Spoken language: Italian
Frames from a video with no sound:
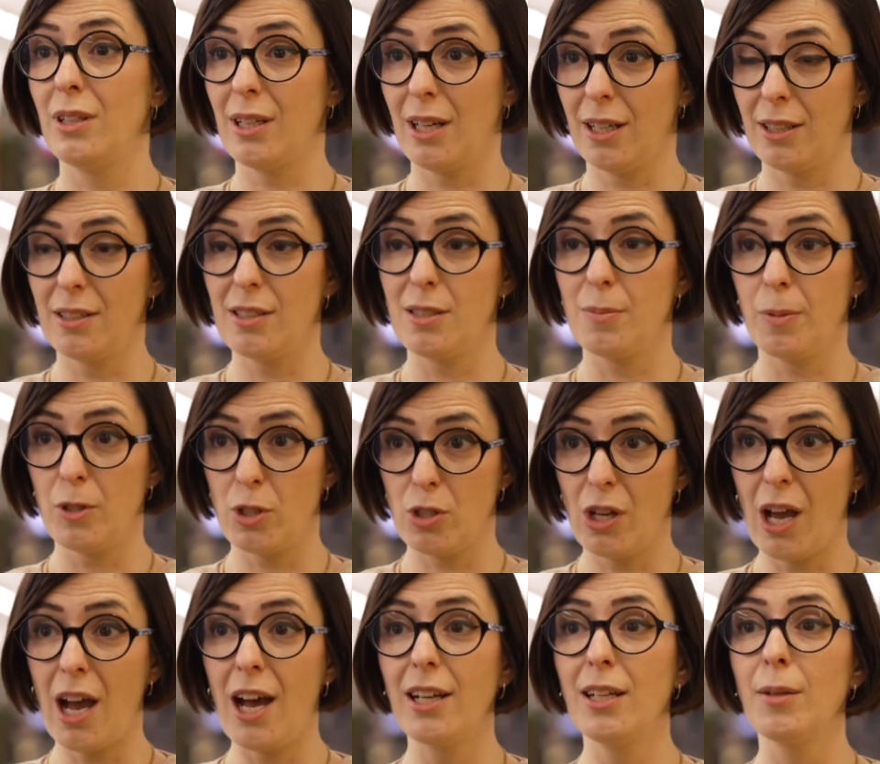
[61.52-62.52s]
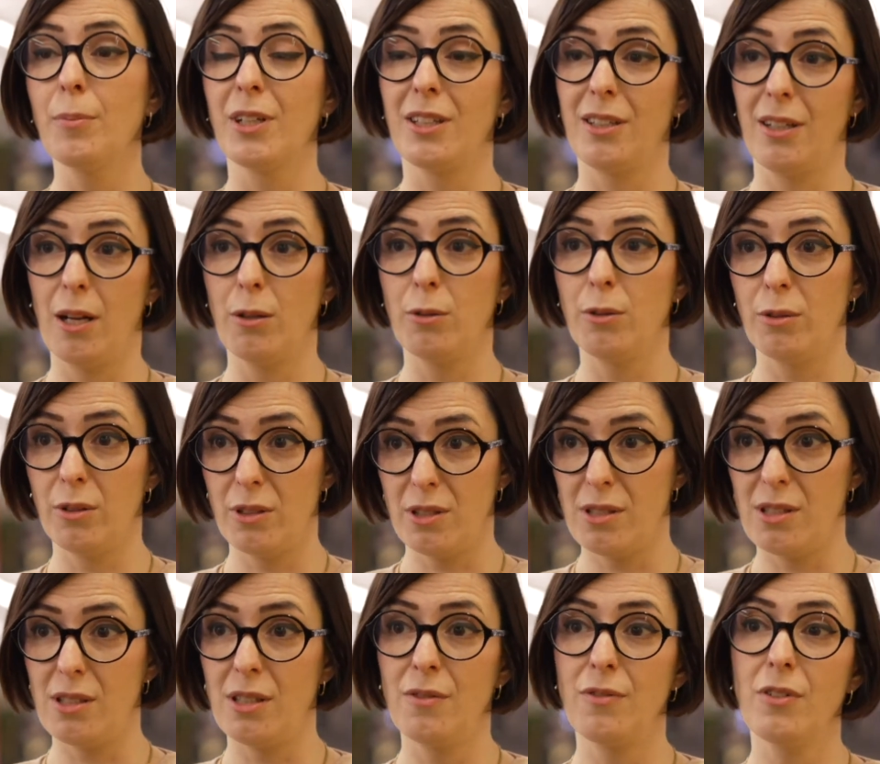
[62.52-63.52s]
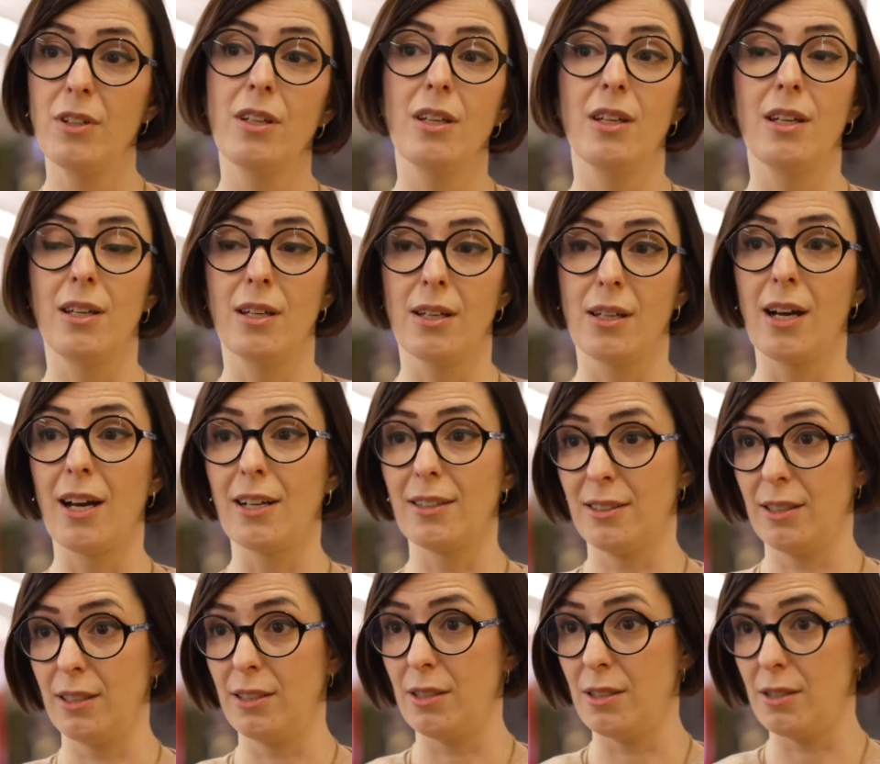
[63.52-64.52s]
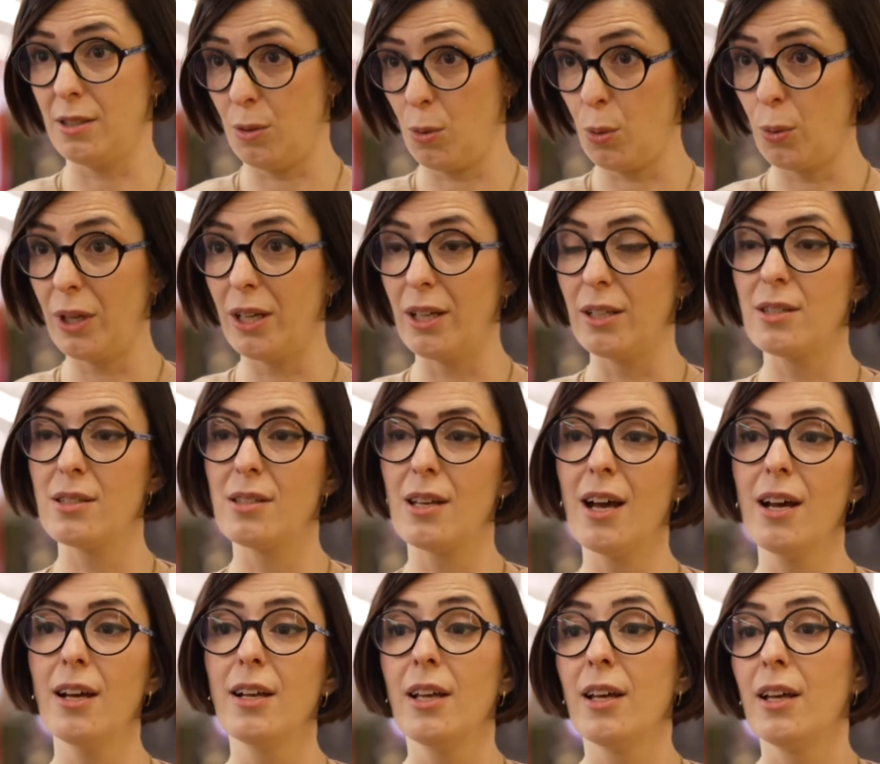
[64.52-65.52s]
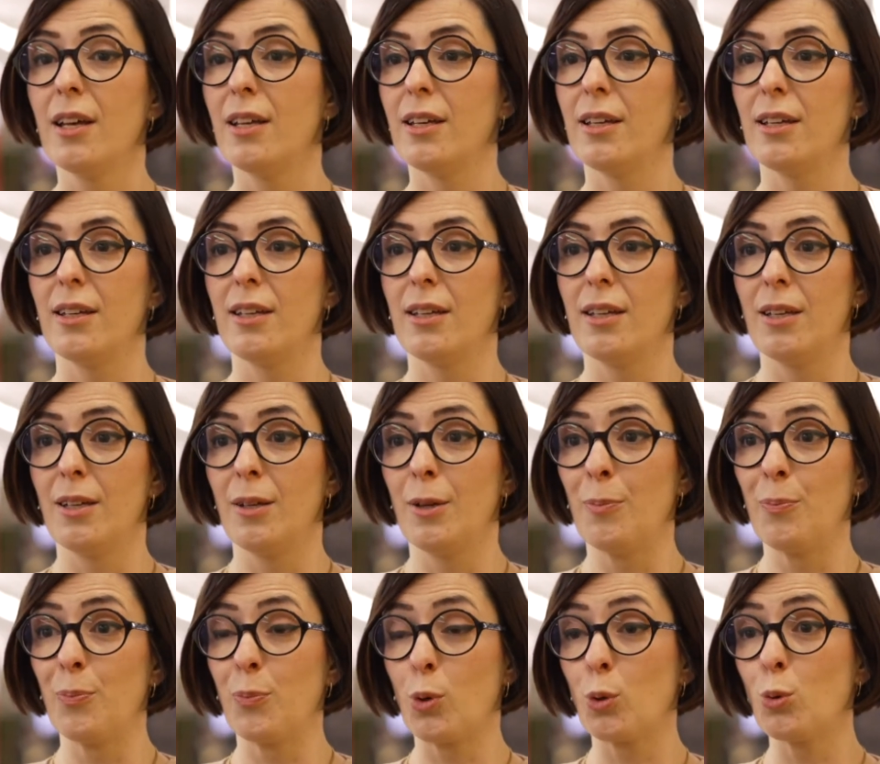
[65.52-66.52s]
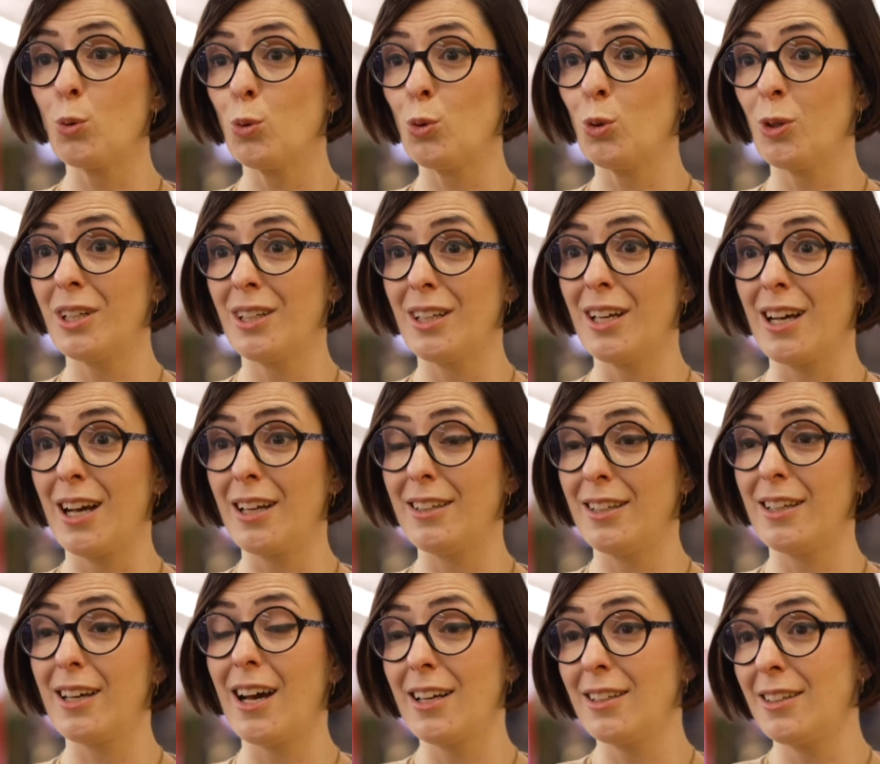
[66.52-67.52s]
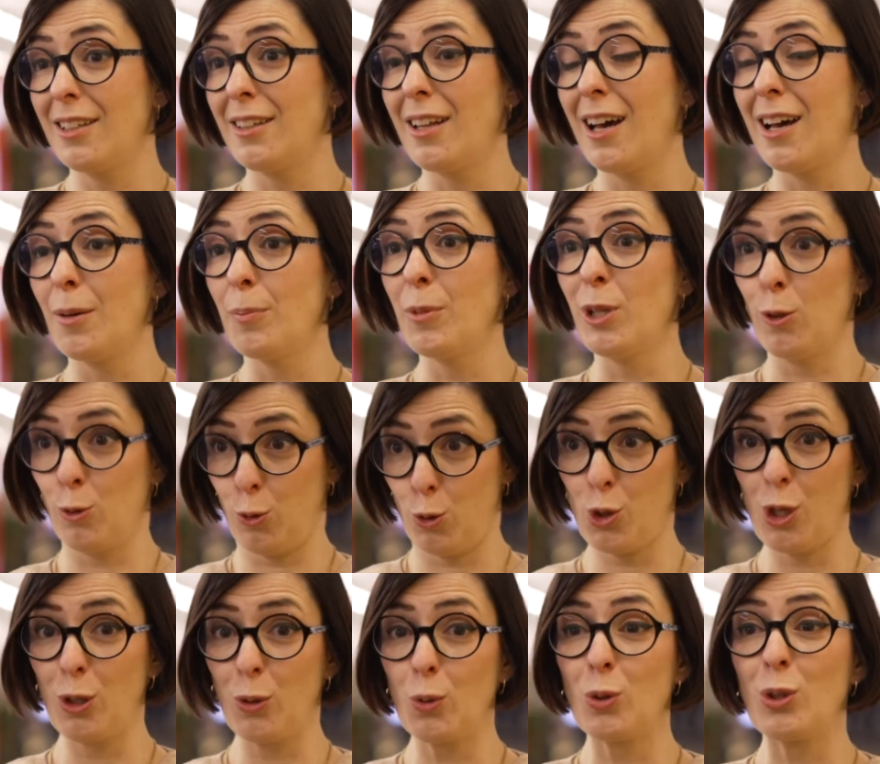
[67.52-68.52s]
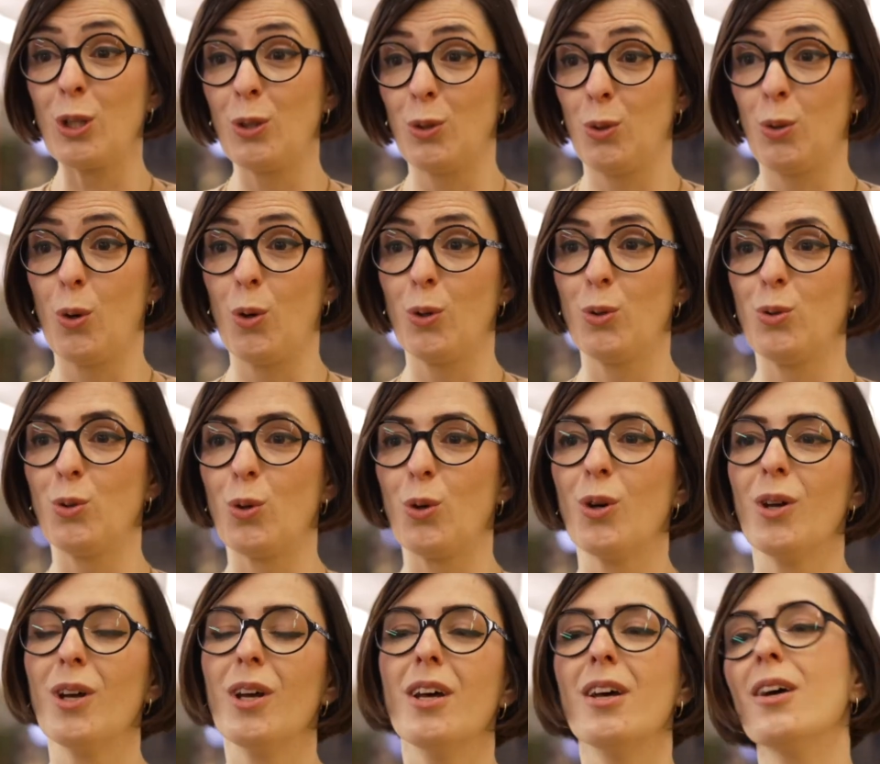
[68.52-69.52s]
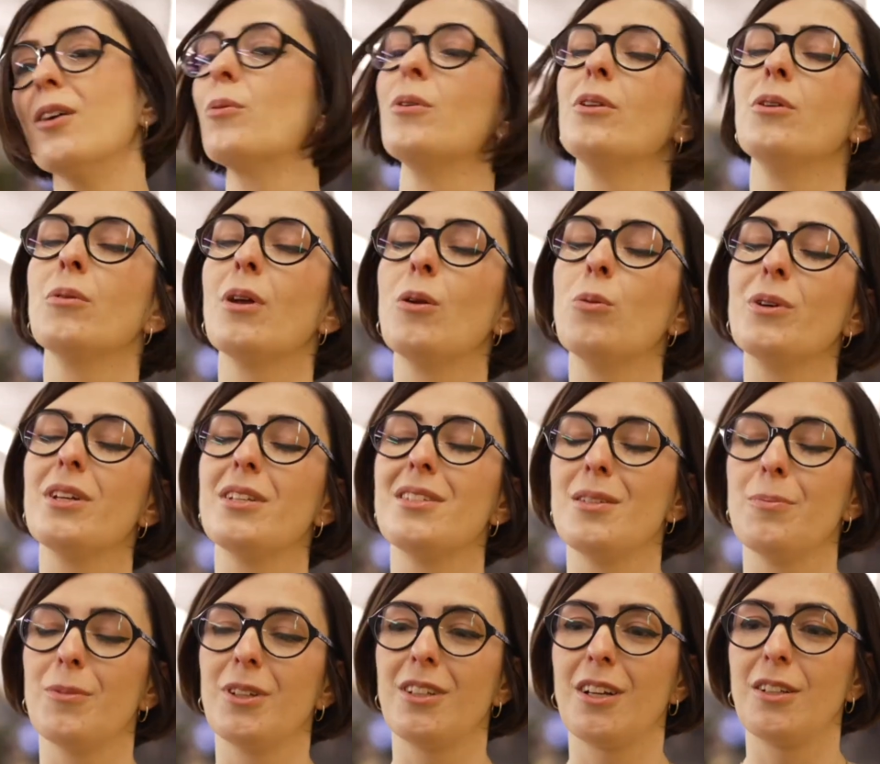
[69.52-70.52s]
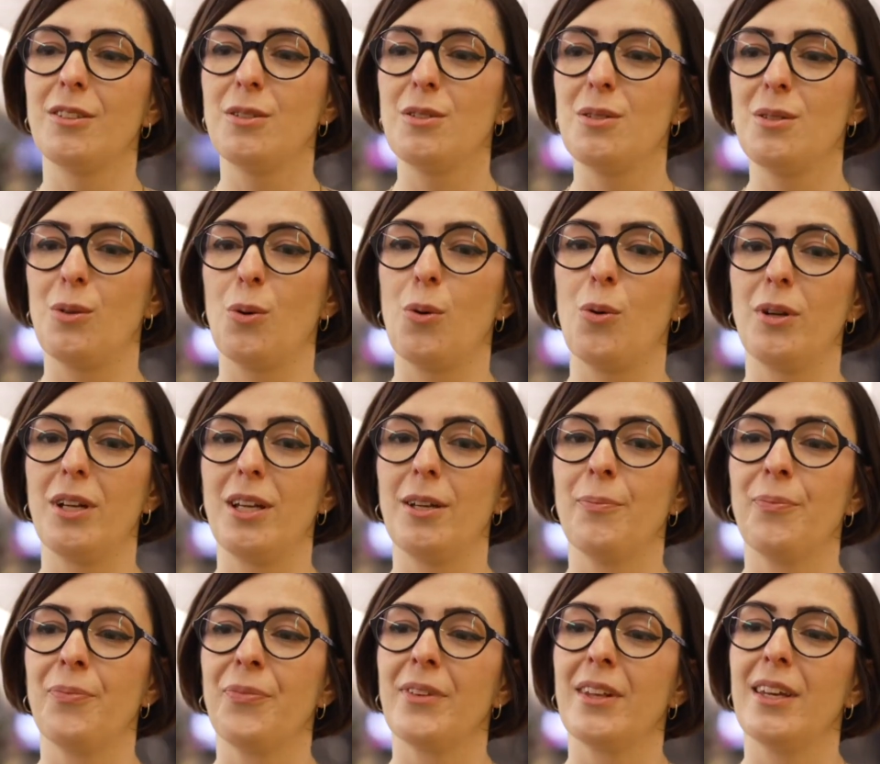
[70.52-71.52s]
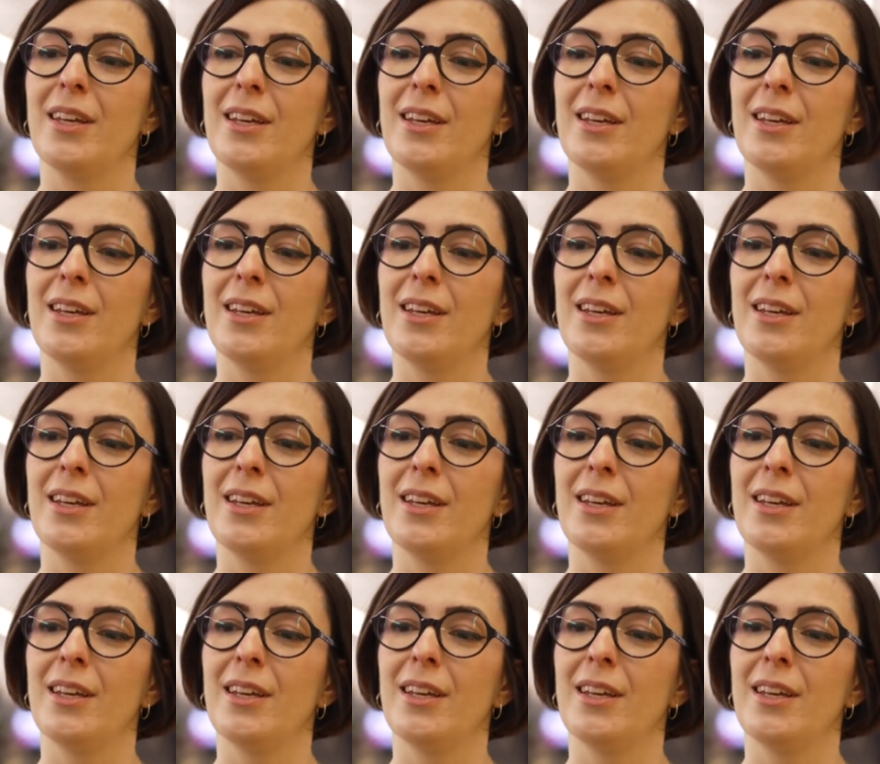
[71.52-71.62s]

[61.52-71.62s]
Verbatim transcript: carte speciali, materiali autoadesivi e carte di sicurezza eh, produttore da, di carte dal 1888, quindi una lunghissima tradizione.